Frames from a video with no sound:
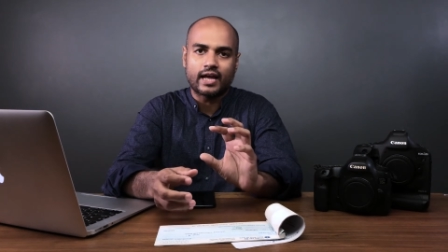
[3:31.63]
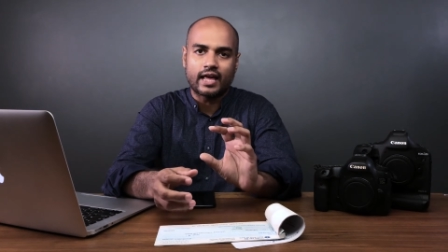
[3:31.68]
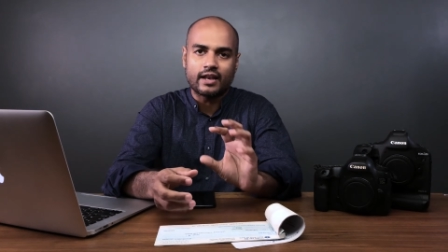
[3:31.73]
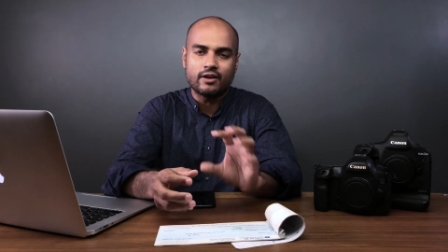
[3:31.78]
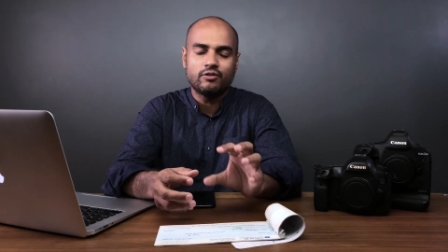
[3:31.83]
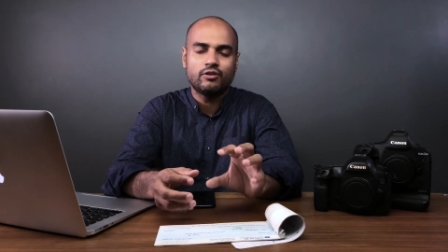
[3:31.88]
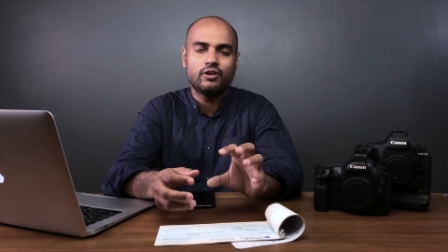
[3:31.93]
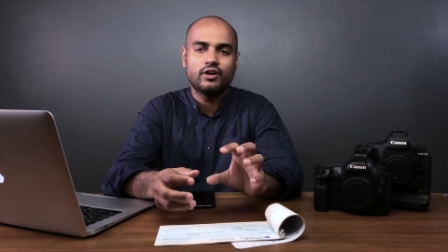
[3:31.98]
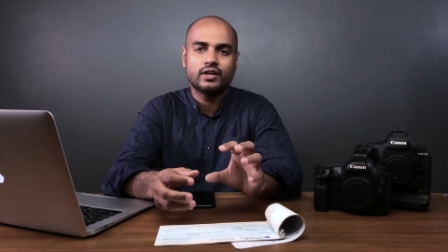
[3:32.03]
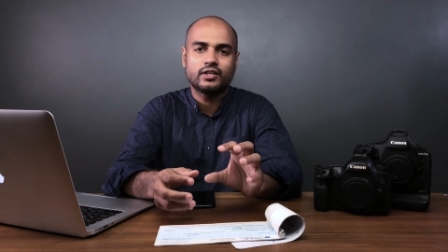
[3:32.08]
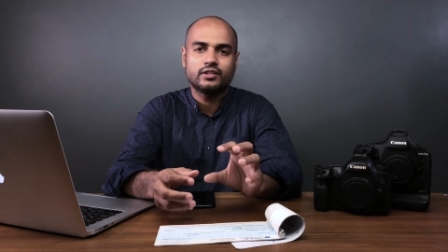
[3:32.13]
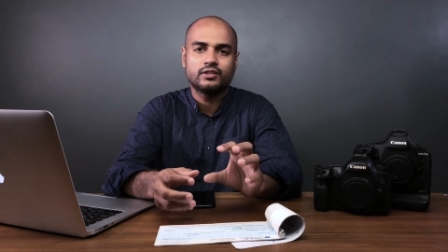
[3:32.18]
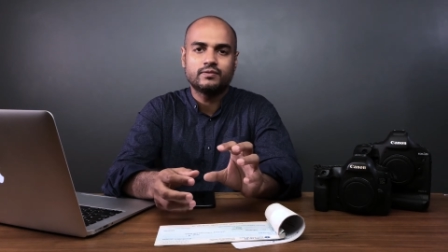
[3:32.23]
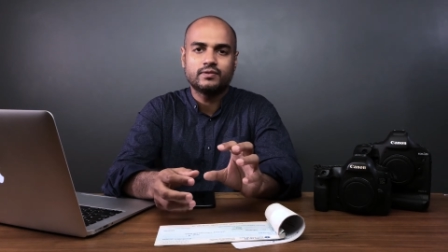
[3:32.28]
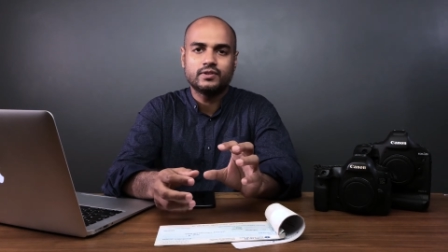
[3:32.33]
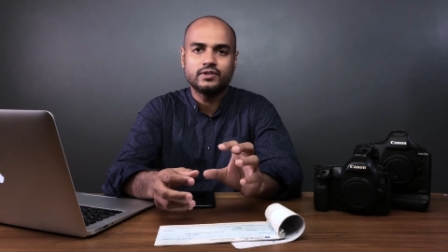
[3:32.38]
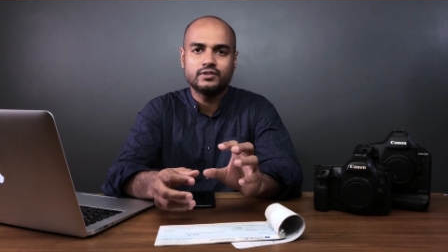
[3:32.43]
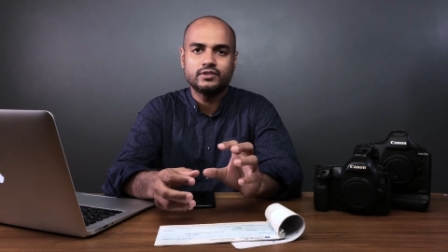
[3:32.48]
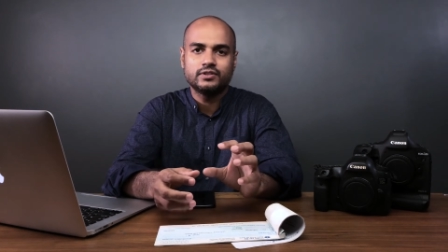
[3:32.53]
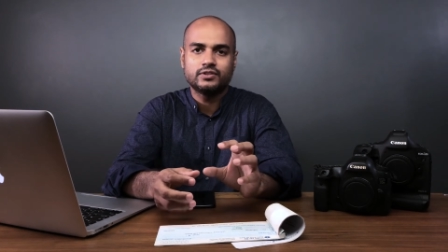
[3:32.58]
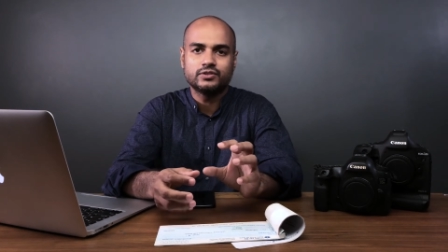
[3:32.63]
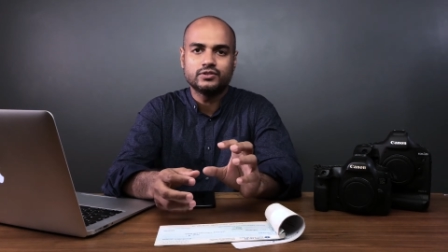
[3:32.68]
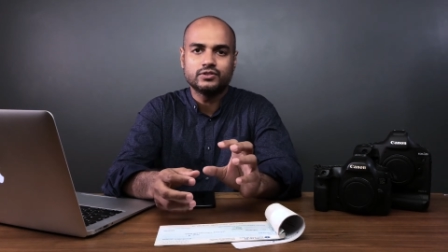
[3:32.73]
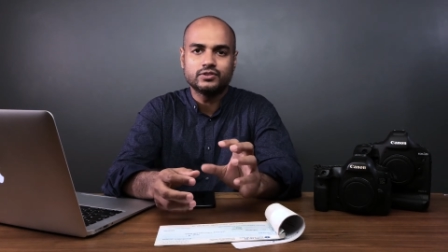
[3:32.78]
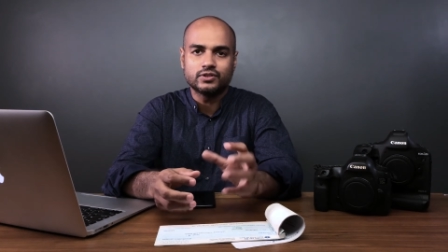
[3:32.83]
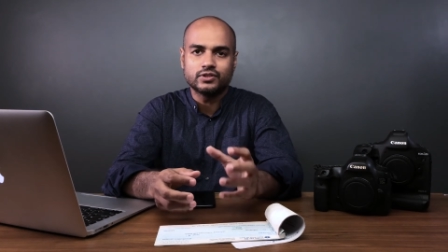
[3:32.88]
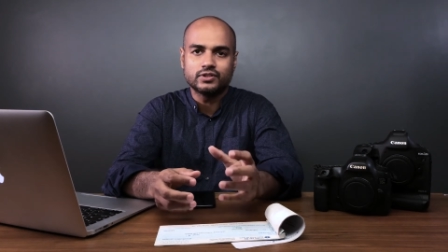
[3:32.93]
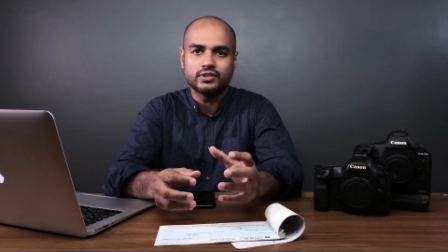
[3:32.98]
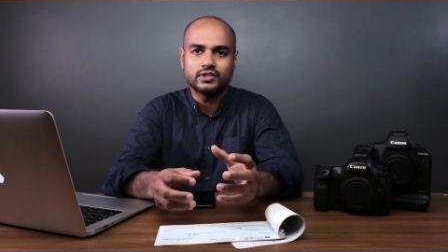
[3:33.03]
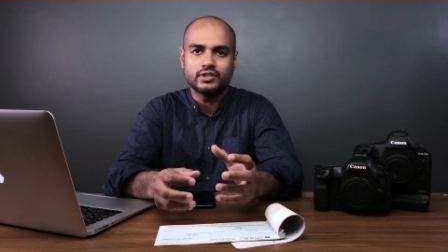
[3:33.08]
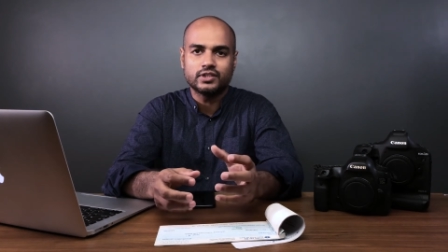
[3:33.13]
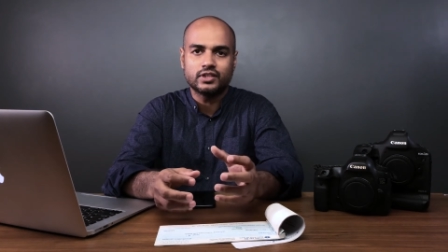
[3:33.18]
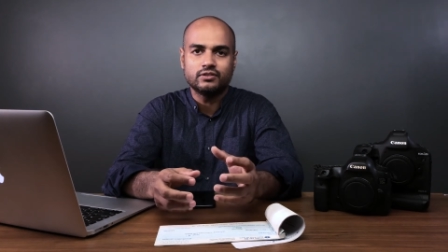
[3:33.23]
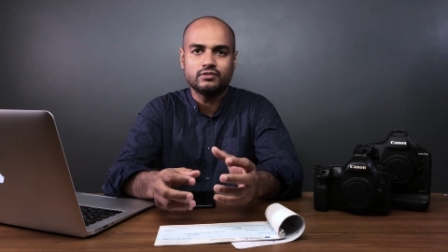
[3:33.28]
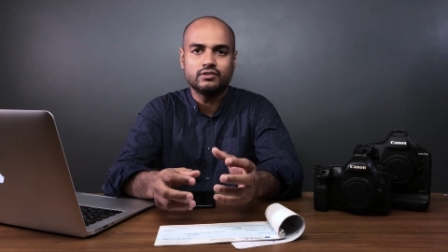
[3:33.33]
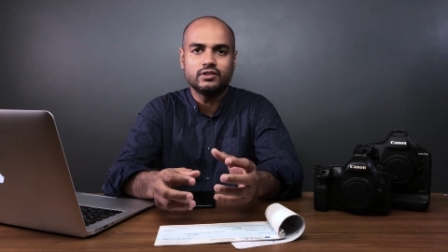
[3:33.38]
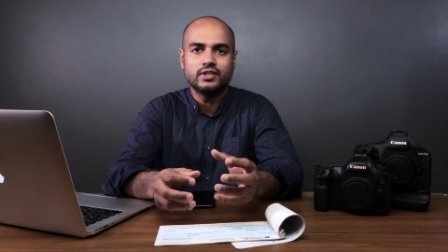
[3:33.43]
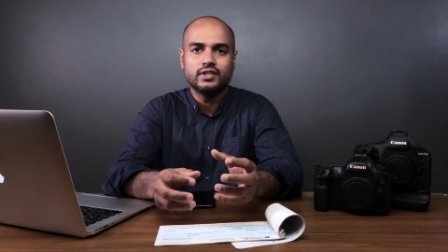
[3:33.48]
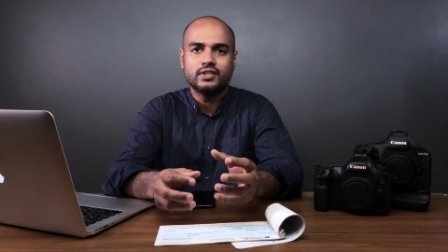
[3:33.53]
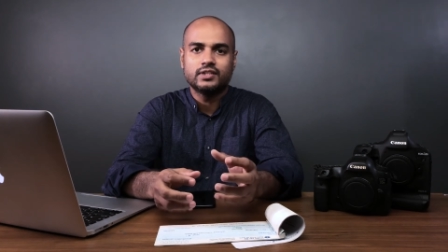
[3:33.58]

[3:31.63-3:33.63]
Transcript: ক্যানন লগে তোমরা যদি শ্যুট করতে চাও